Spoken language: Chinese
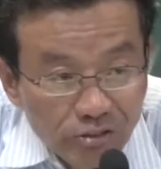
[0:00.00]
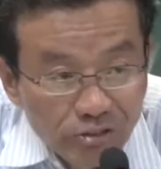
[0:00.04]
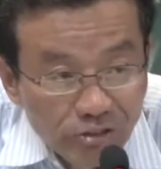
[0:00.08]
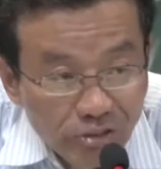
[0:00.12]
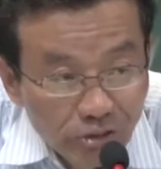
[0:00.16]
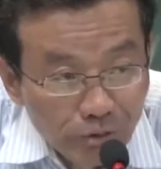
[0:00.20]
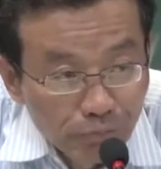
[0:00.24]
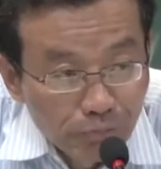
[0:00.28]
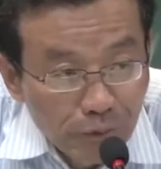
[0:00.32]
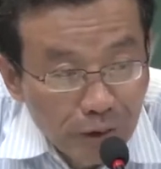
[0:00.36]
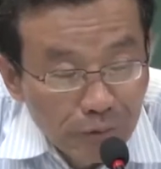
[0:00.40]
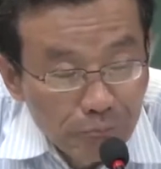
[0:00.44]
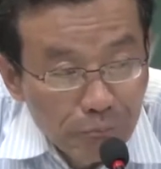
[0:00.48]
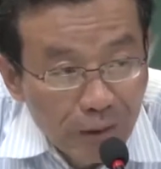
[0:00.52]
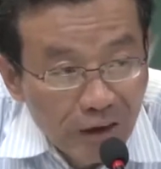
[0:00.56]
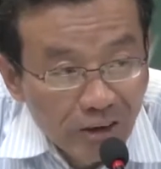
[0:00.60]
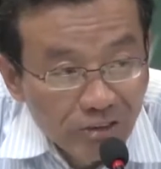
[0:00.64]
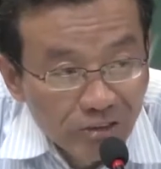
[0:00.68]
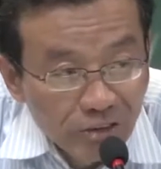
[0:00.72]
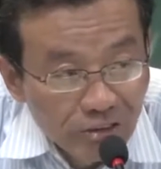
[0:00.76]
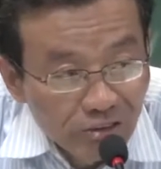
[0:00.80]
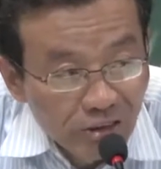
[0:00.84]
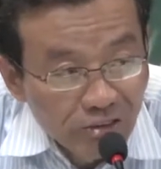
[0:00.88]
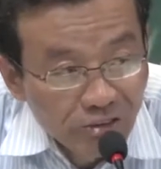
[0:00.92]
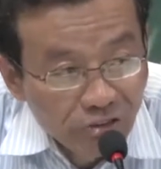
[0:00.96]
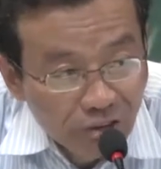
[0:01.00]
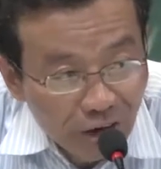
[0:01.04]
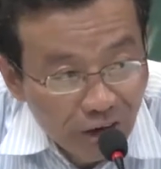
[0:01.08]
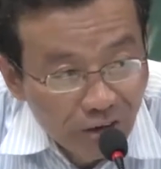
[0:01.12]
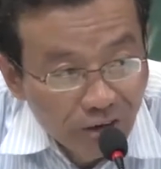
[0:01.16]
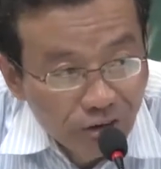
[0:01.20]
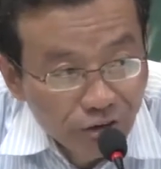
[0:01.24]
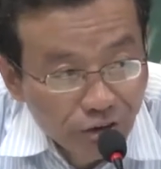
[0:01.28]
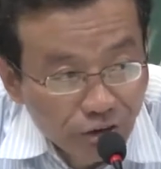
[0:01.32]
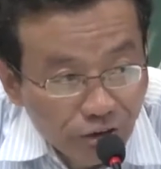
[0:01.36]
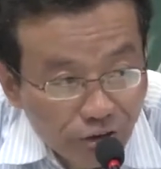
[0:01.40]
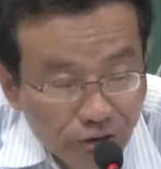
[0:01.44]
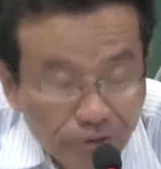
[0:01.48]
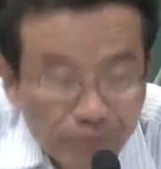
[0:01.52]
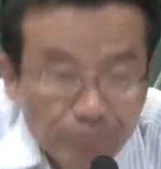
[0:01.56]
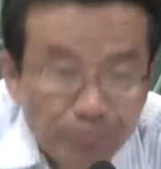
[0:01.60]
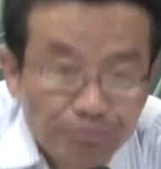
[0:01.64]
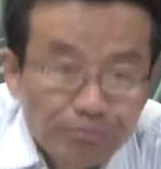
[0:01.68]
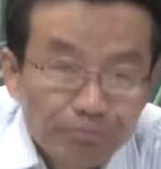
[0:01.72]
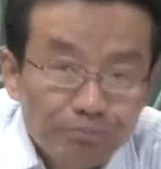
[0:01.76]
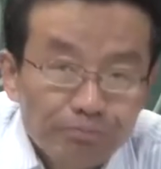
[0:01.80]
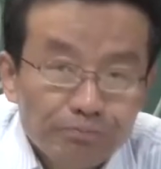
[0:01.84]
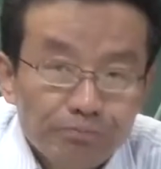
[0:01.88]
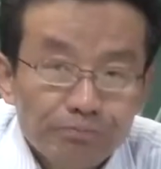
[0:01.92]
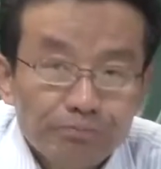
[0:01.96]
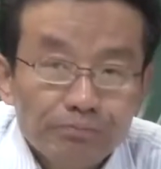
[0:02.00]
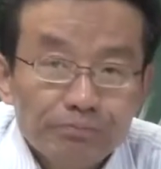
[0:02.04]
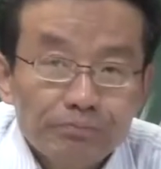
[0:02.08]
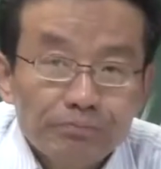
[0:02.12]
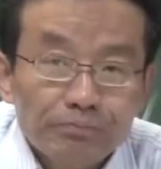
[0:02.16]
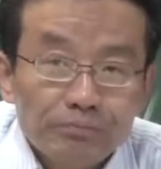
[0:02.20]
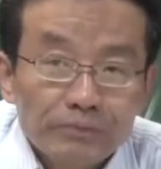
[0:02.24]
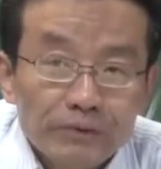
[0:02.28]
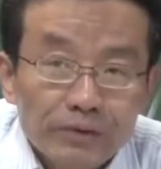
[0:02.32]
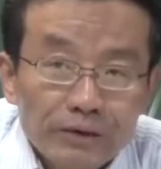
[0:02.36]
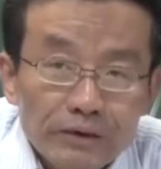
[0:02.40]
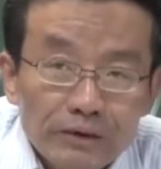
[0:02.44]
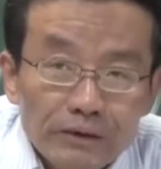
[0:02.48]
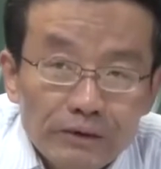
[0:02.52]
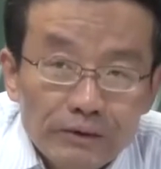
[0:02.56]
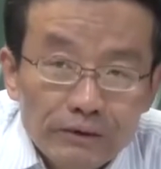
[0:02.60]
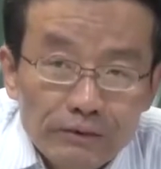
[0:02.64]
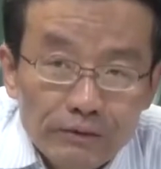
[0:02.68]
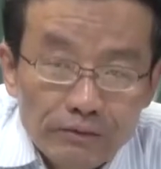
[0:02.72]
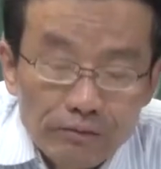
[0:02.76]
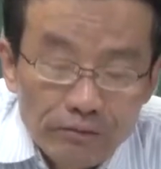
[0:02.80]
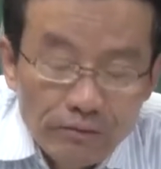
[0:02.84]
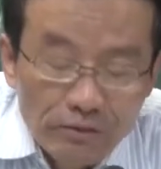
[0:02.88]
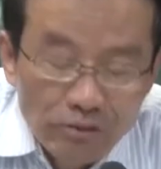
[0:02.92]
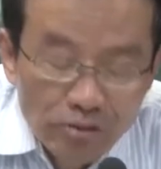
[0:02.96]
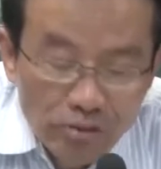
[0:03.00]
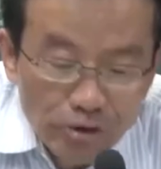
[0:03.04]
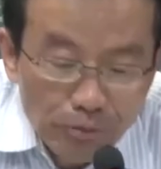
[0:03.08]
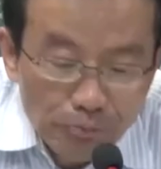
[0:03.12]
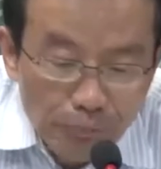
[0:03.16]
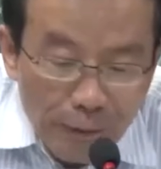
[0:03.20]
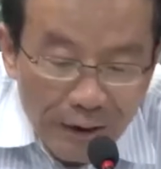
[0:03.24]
资本本身的增值。资